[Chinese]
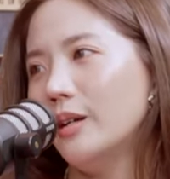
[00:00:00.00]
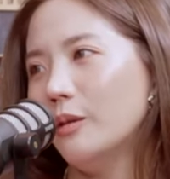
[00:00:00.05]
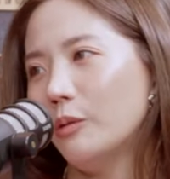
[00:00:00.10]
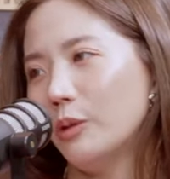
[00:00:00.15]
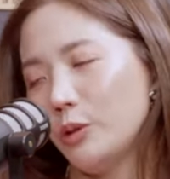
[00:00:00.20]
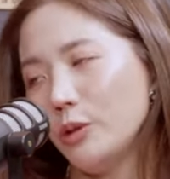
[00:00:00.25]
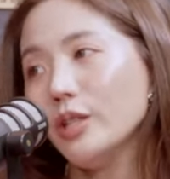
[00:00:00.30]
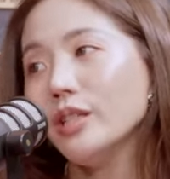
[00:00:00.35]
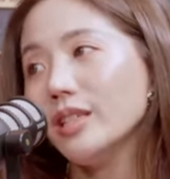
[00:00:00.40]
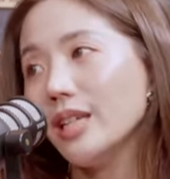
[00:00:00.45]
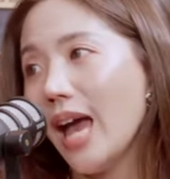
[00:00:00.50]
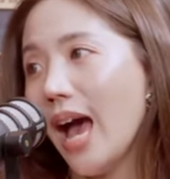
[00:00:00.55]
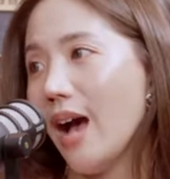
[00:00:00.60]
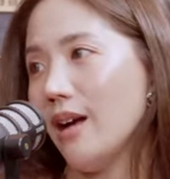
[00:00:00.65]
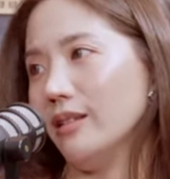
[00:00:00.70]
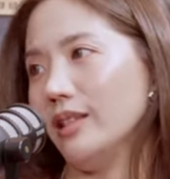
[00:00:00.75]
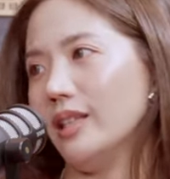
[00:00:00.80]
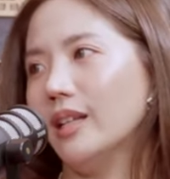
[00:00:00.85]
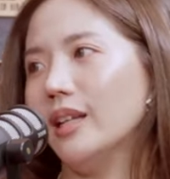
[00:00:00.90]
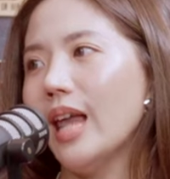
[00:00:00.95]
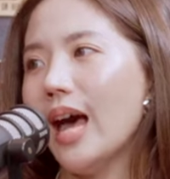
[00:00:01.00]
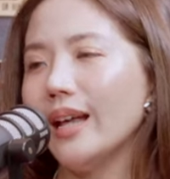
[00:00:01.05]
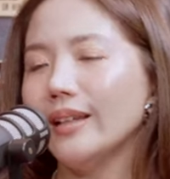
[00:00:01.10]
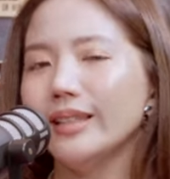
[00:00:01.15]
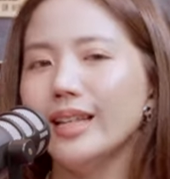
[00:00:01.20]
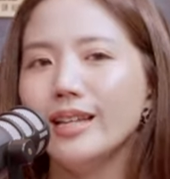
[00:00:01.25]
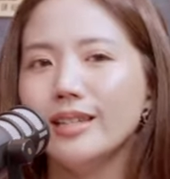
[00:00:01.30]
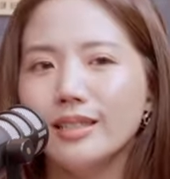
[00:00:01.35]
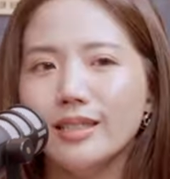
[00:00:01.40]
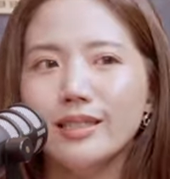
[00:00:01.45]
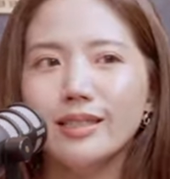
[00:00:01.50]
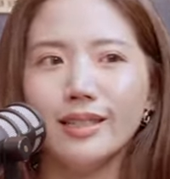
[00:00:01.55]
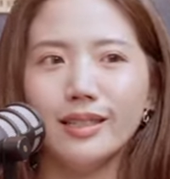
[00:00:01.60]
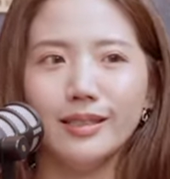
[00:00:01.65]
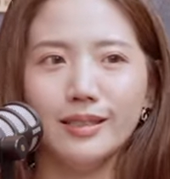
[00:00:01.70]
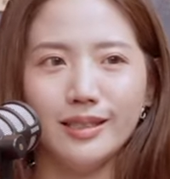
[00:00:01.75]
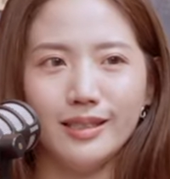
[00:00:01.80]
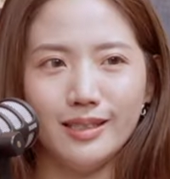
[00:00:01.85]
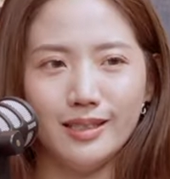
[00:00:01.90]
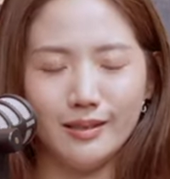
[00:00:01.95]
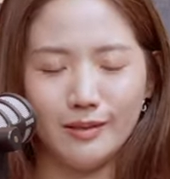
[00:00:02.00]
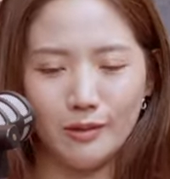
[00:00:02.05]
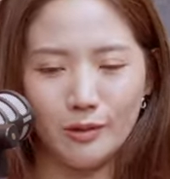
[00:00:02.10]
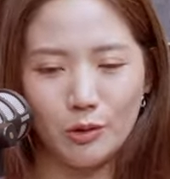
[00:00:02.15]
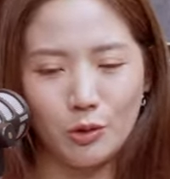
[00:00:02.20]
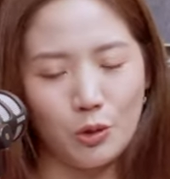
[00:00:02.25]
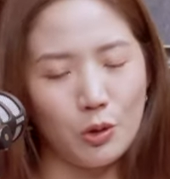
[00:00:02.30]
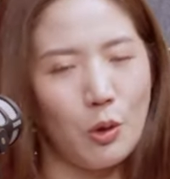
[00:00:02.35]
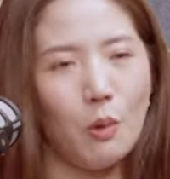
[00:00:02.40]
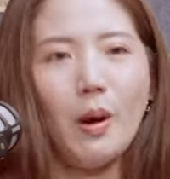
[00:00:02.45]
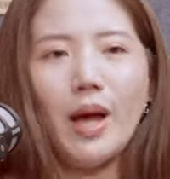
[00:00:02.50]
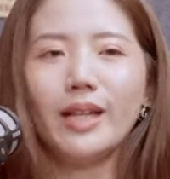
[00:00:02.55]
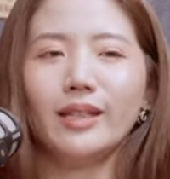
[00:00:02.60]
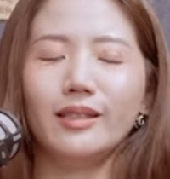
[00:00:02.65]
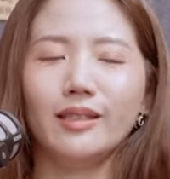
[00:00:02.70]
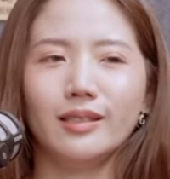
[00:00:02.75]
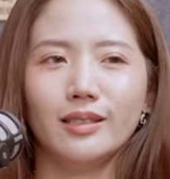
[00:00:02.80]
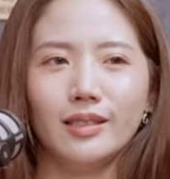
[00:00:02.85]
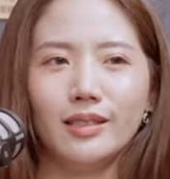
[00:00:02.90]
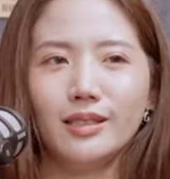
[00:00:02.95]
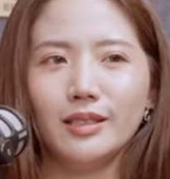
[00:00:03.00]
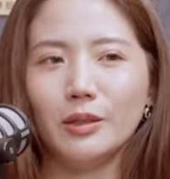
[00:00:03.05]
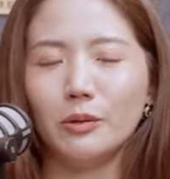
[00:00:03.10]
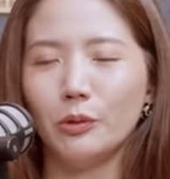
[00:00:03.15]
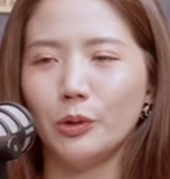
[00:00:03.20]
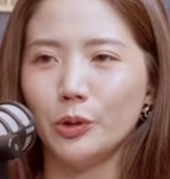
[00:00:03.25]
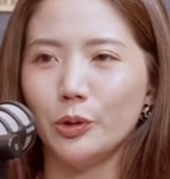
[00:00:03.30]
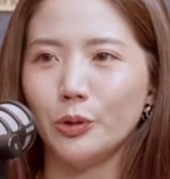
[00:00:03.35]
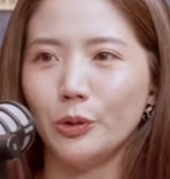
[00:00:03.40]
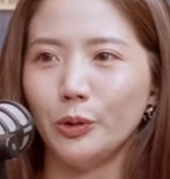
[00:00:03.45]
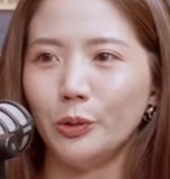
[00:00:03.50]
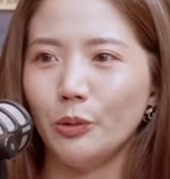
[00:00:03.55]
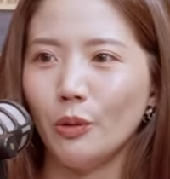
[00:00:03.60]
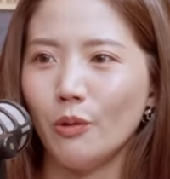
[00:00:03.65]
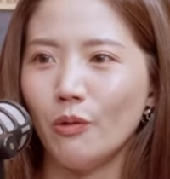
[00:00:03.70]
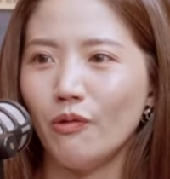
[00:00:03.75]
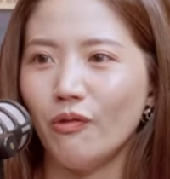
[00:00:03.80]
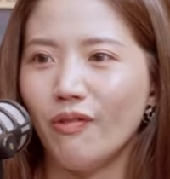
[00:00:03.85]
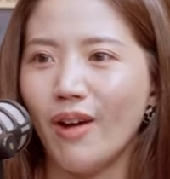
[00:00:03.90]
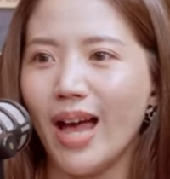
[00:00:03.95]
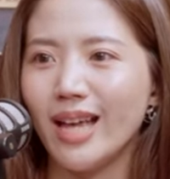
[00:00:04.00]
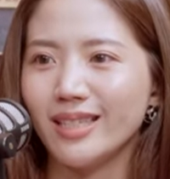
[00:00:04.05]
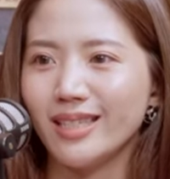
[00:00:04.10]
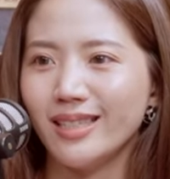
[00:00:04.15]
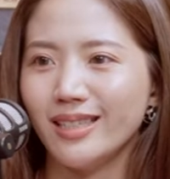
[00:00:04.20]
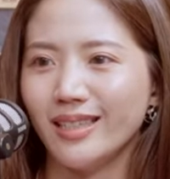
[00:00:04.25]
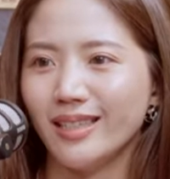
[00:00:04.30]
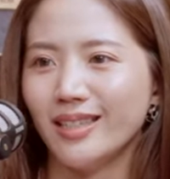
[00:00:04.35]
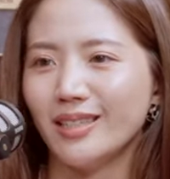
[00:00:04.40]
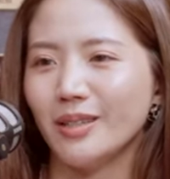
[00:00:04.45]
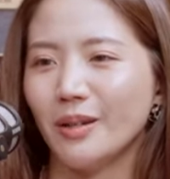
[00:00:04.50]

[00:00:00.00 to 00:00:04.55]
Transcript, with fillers: 我觉得是好的啦，但是呢。学完德式的我，就会对于法式的那